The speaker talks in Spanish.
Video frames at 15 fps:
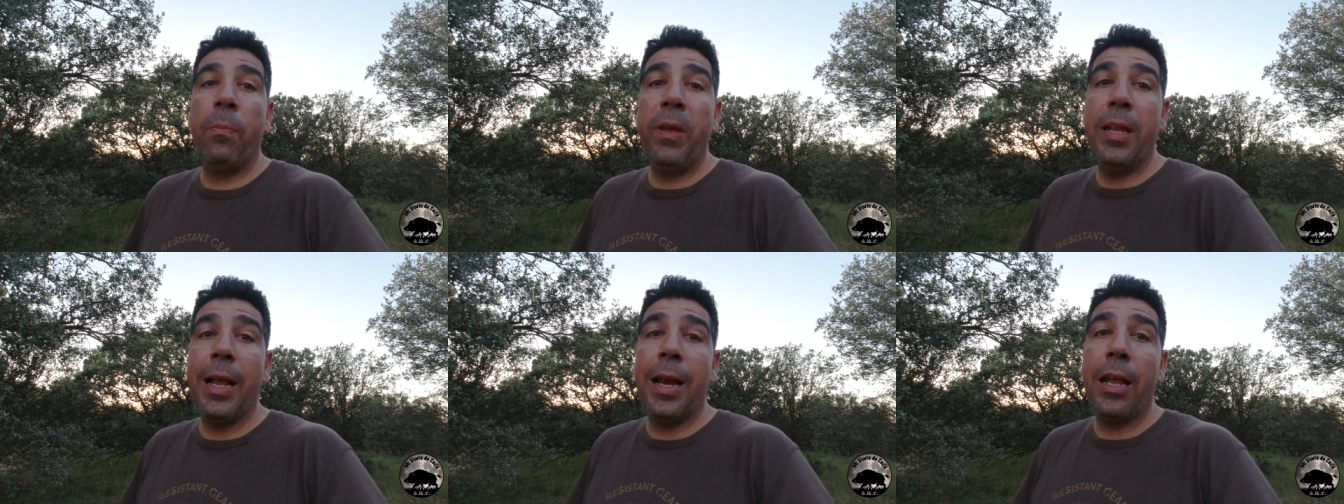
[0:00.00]
no
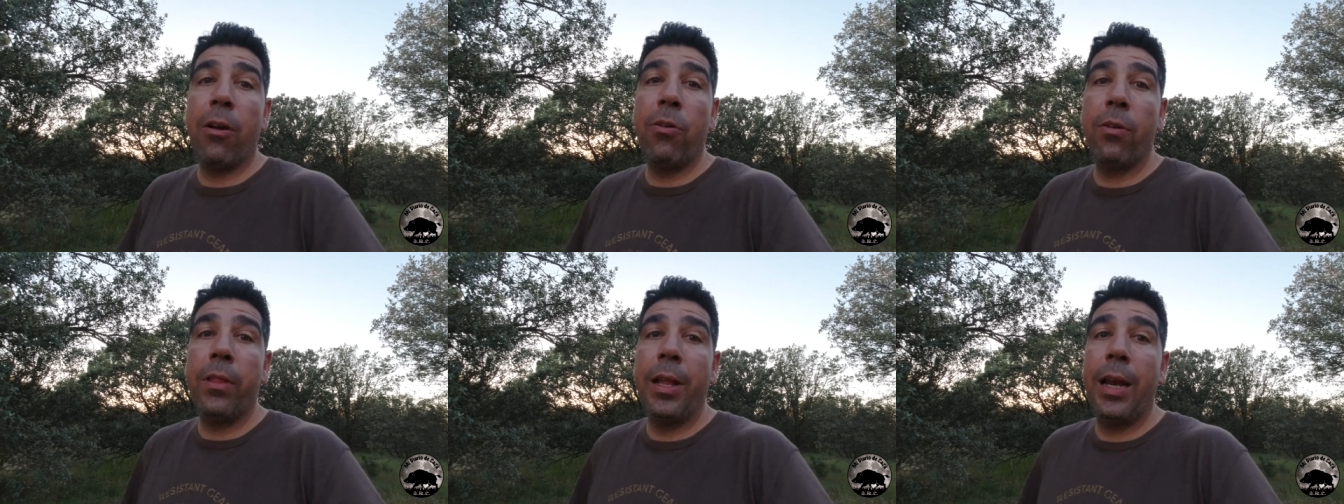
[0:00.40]
pilla
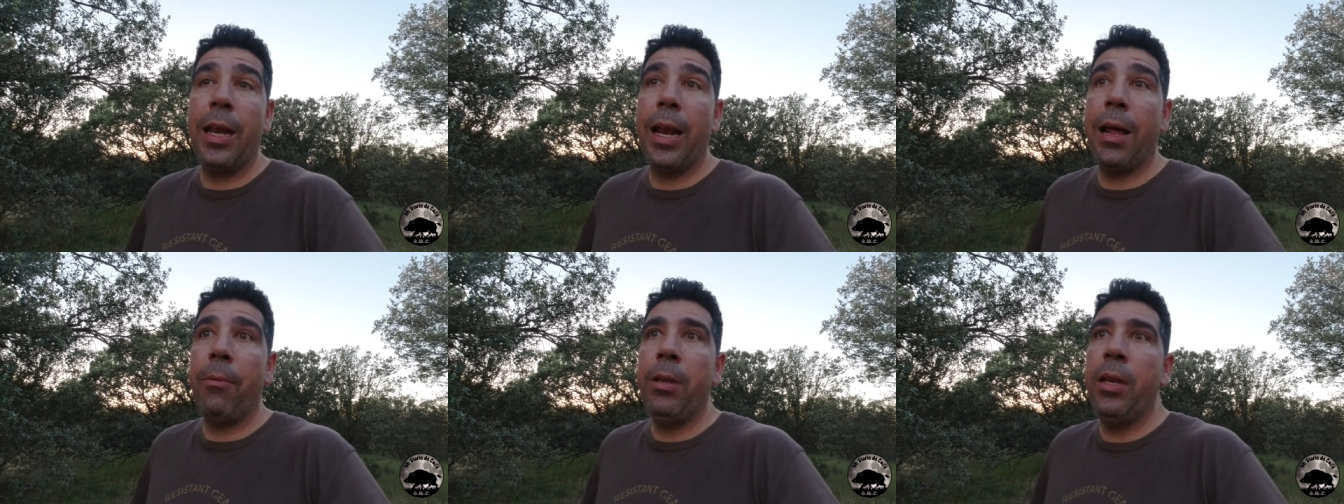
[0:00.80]
lejos del
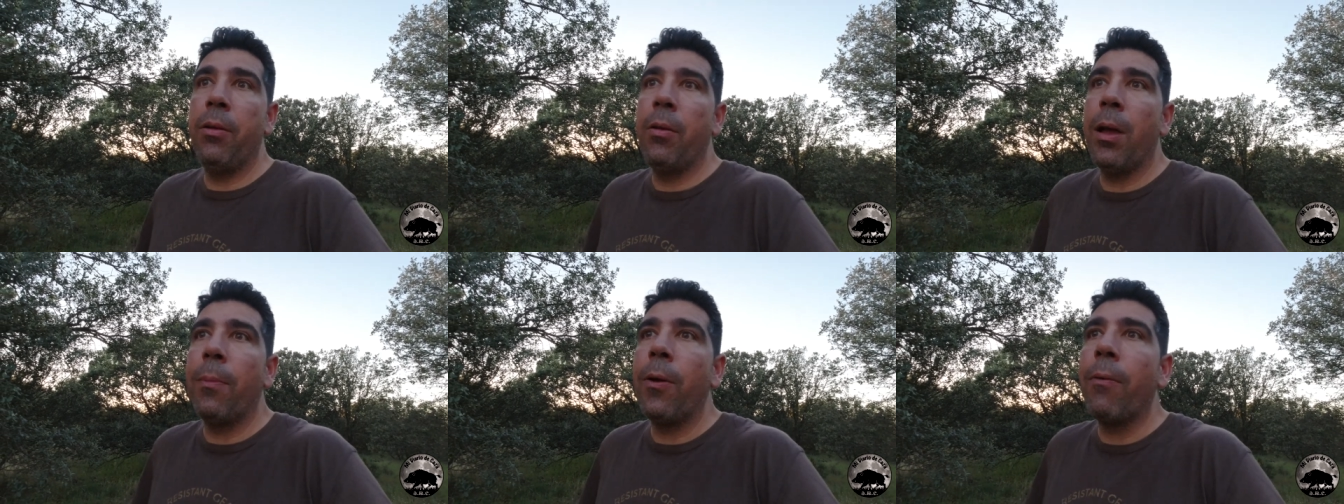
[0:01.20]
de la
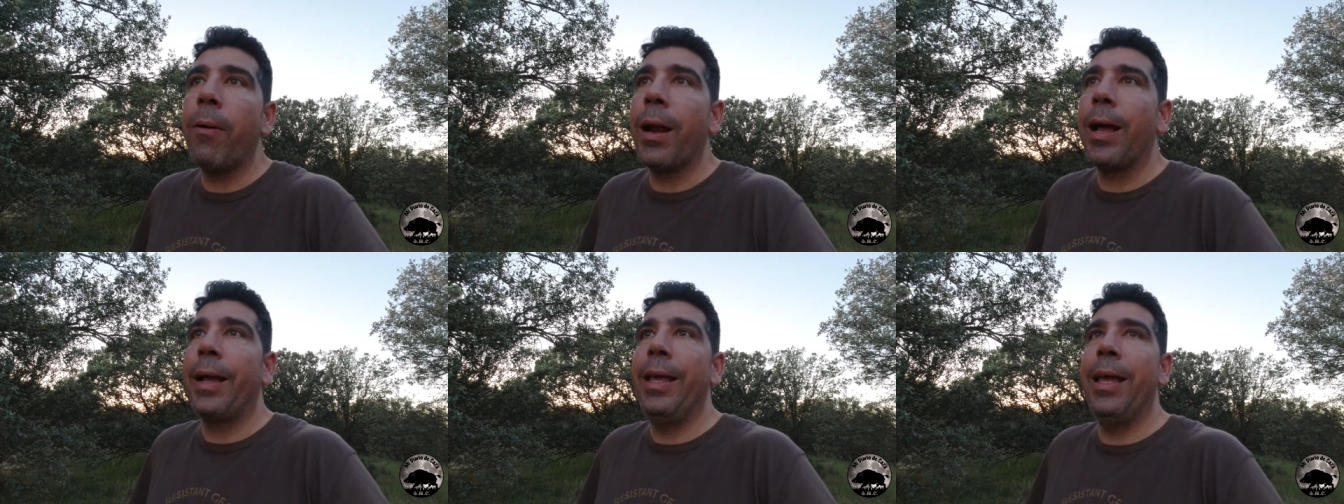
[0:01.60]
viña y voy a
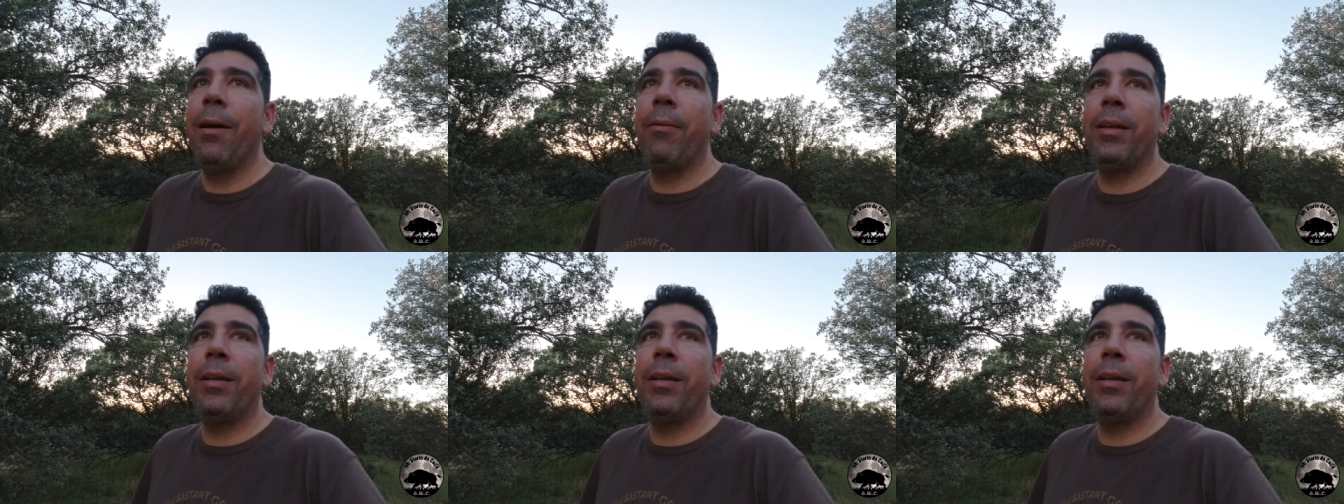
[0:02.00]
probar aquí